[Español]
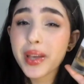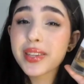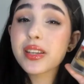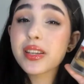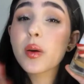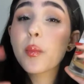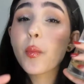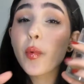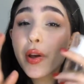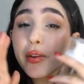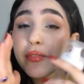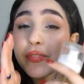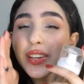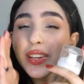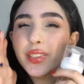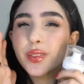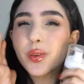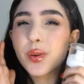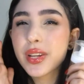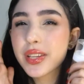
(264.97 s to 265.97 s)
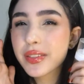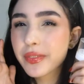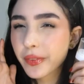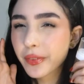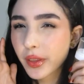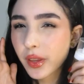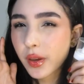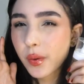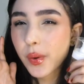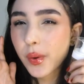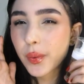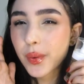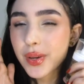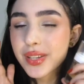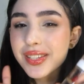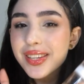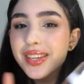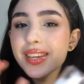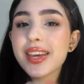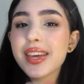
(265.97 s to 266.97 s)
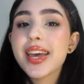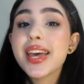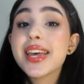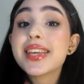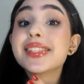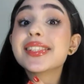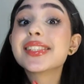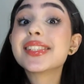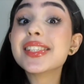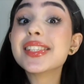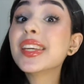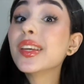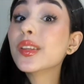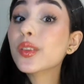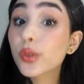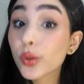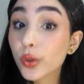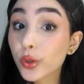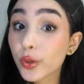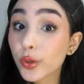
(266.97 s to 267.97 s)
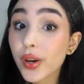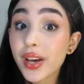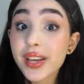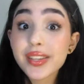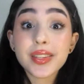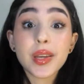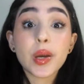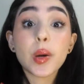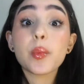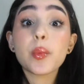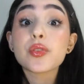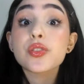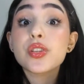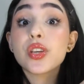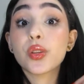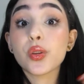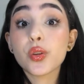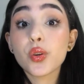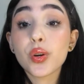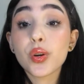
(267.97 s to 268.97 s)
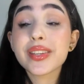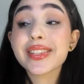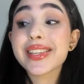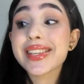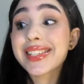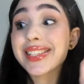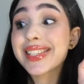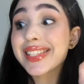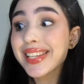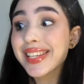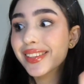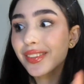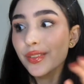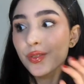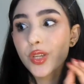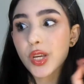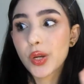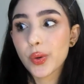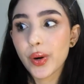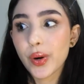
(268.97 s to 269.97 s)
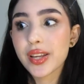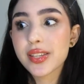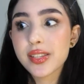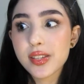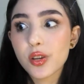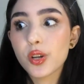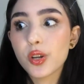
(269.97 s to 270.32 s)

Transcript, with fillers: hace como un efecto lifting o algo así Siento yo, así es como siento yo que se siente usar un ácido